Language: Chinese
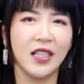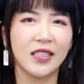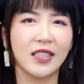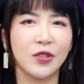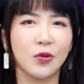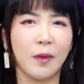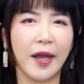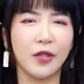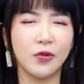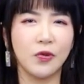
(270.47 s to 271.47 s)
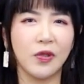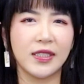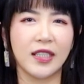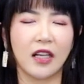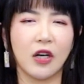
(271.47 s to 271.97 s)
但是左派如果
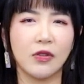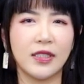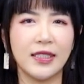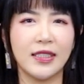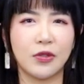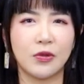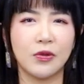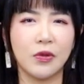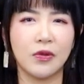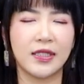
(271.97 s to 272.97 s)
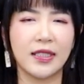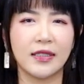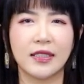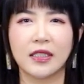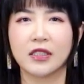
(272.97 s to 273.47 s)
想要继续用
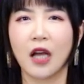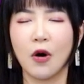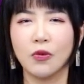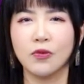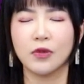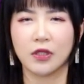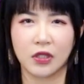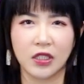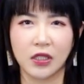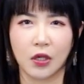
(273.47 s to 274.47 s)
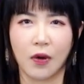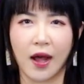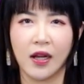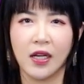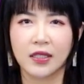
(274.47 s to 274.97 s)
现在的套路得胜的
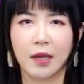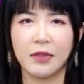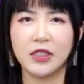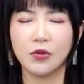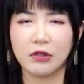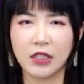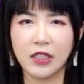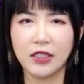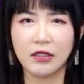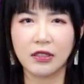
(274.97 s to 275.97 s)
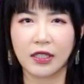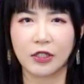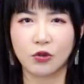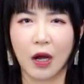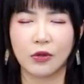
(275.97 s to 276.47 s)
话，他们就一定
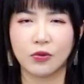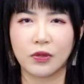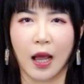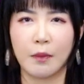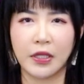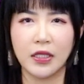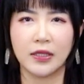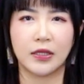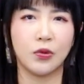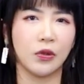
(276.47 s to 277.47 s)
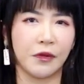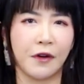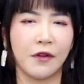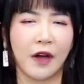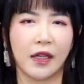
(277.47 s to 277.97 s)
得抓住他们一直用的
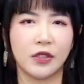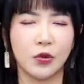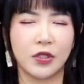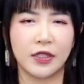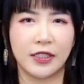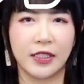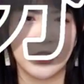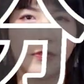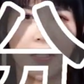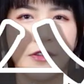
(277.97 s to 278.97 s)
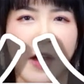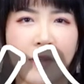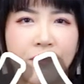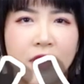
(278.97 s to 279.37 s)
方法，就是阶级分裂法。